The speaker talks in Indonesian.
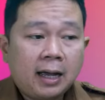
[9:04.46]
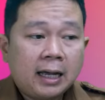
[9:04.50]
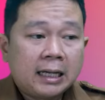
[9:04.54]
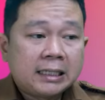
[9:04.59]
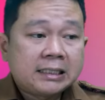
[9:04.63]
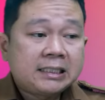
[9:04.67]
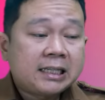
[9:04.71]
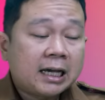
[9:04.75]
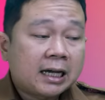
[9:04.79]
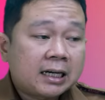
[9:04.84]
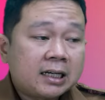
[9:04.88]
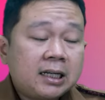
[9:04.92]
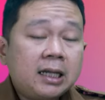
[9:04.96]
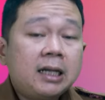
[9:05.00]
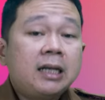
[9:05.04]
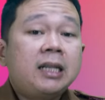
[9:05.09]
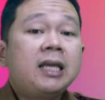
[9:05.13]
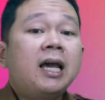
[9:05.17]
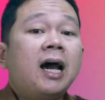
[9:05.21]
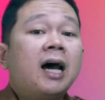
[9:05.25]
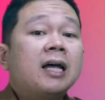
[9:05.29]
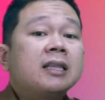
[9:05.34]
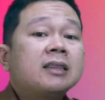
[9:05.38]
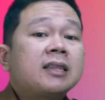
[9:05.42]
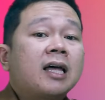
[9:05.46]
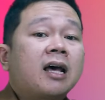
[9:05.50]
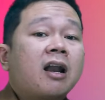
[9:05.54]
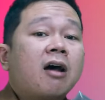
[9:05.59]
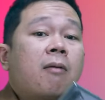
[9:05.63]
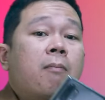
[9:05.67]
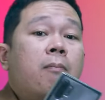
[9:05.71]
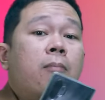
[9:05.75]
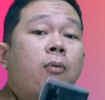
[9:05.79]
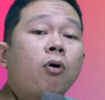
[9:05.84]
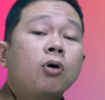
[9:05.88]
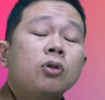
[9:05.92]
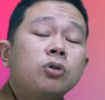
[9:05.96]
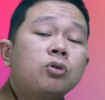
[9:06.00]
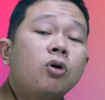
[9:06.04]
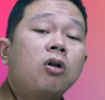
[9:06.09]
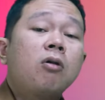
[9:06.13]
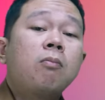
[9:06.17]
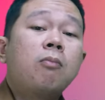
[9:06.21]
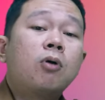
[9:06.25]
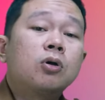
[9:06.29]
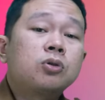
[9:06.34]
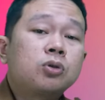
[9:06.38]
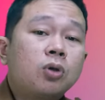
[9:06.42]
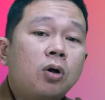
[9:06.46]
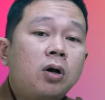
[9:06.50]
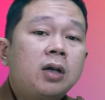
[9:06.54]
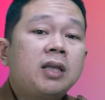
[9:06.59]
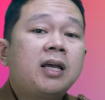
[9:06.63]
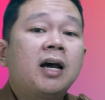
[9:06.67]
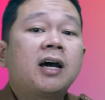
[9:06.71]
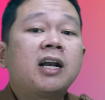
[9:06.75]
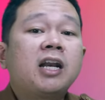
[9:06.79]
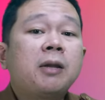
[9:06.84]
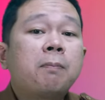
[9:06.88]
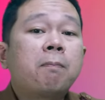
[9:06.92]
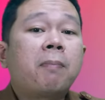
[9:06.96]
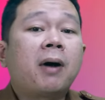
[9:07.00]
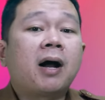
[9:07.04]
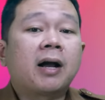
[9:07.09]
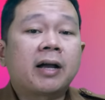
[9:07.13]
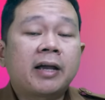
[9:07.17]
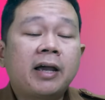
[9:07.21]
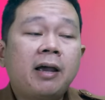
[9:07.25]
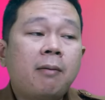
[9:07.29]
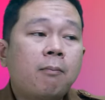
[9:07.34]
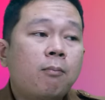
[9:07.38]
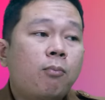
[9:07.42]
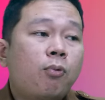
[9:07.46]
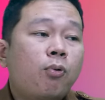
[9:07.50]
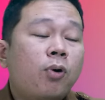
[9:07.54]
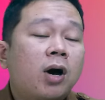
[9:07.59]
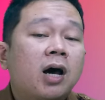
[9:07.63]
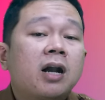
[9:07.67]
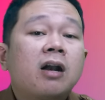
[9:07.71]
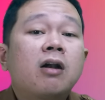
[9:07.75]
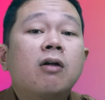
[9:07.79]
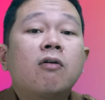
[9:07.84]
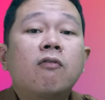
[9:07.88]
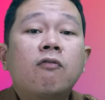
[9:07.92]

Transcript: jadi di antara botol-botol yang dipakai buat